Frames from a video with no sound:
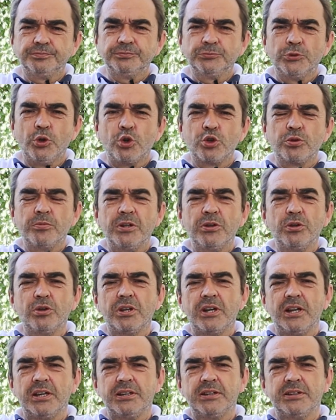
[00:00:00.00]
Normal
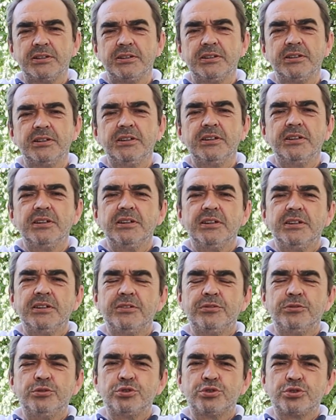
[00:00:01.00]
olarak
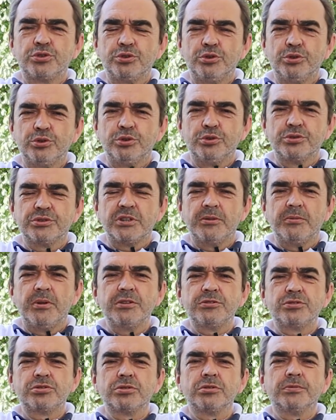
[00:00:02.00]
düşünüldüğü
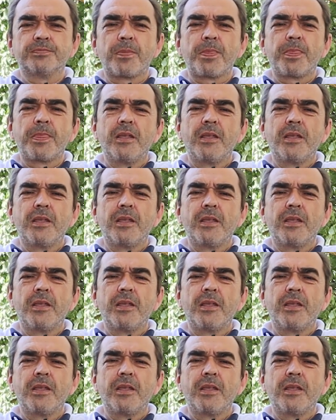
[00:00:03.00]
zaman şu.